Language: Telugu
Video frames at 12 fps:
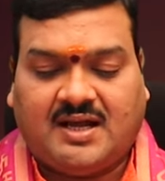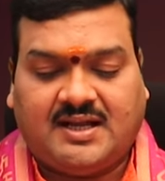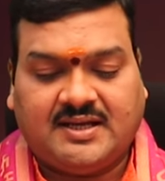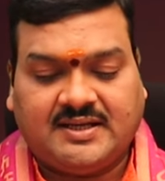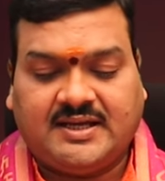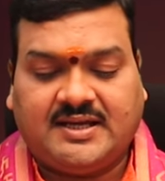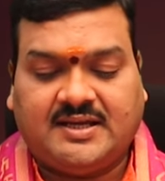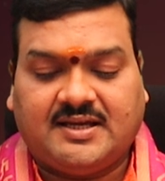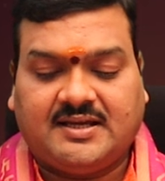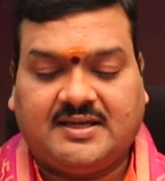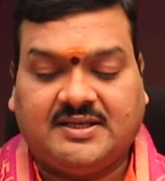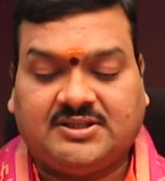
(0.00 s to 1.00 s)
అలాగే
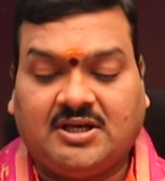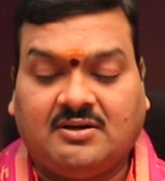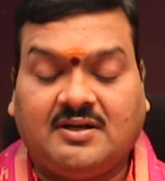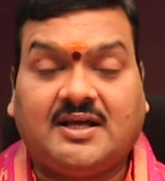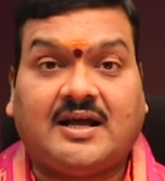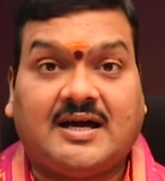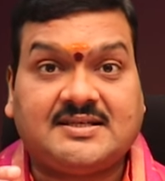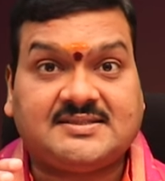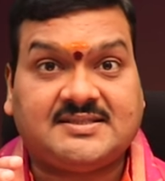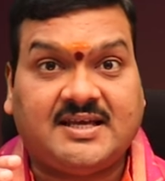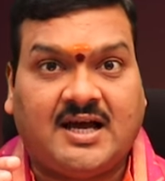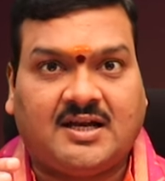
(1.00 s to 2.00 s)
ఇతరుల
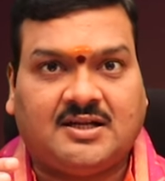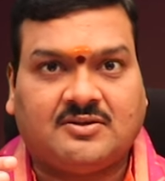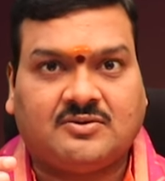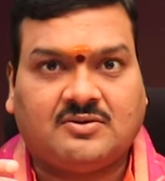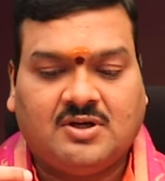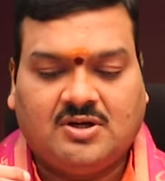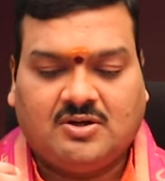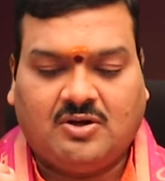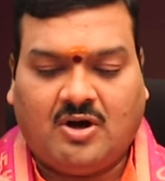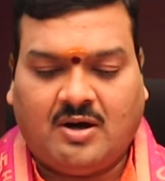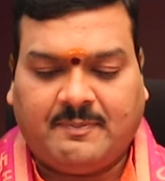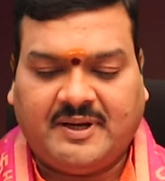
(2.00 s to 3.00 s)
రహస్యాలను
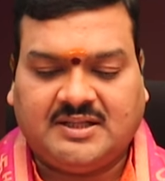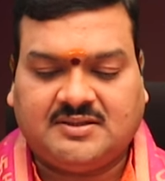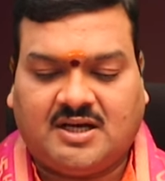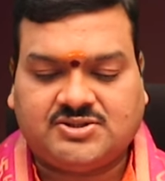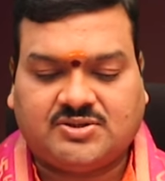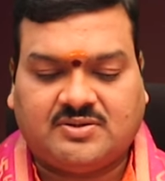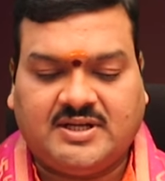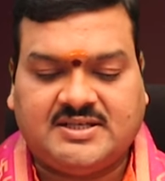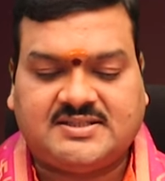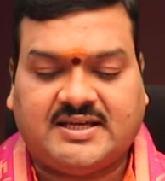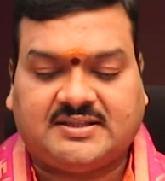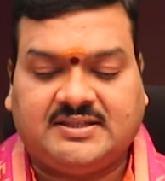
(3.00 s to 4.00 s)
లోపల దాచుకునే
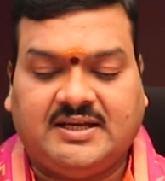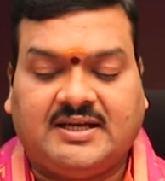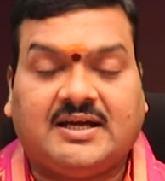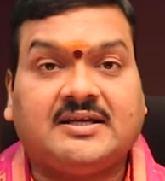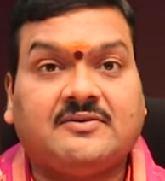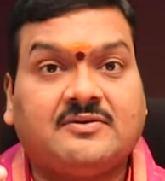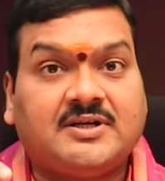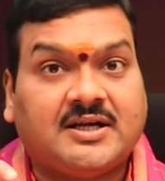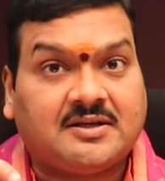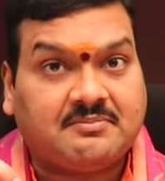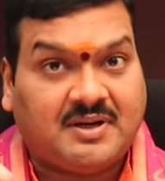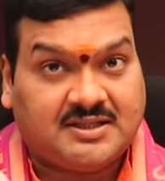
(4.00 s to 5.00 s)
శక్తిని కలిగి
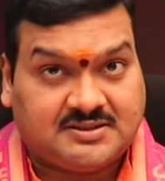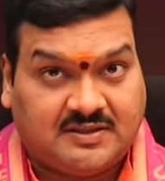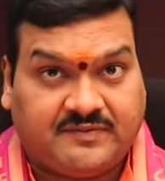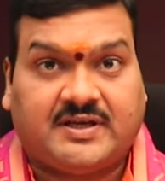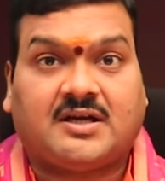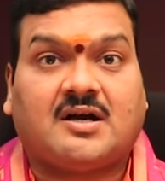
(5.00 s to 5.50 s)
ఉండటం మాత్రమే